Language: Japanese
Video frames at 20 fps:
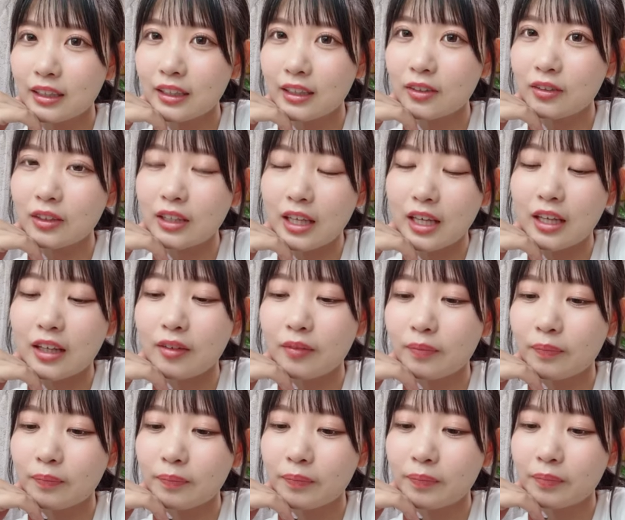なので
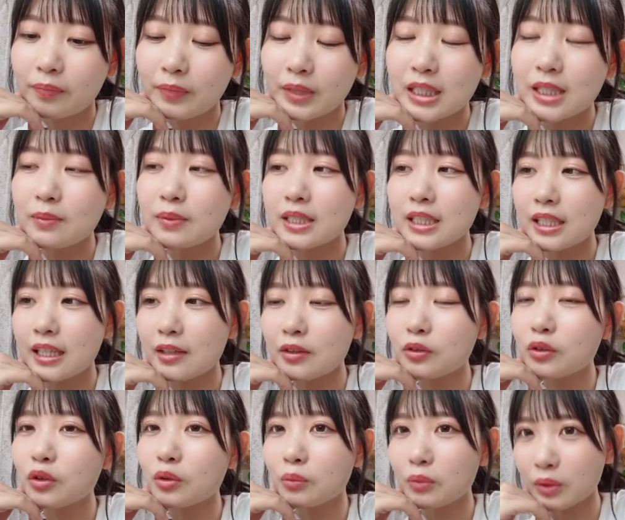めちゃめちゃや
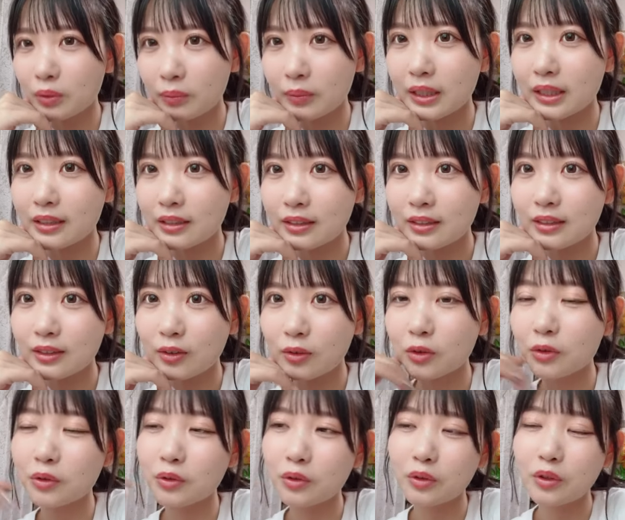ると思います
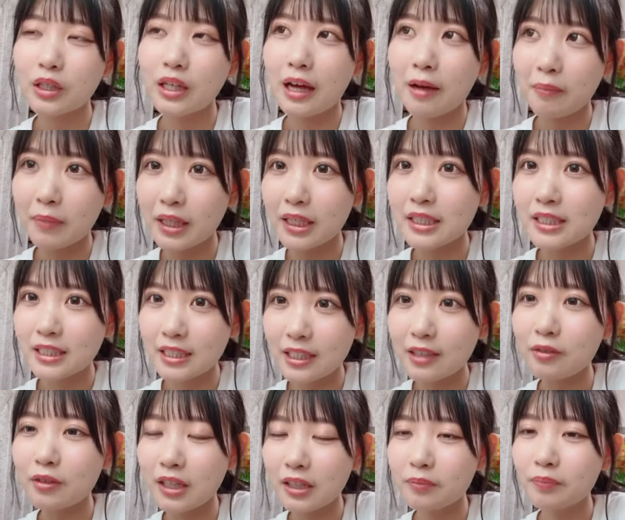このハマり時
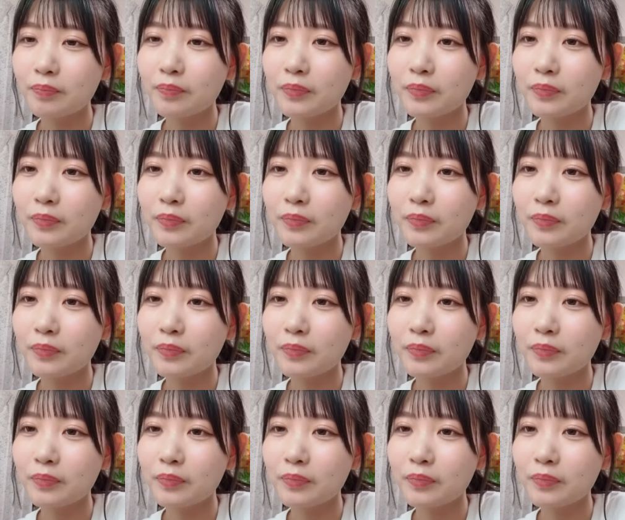期は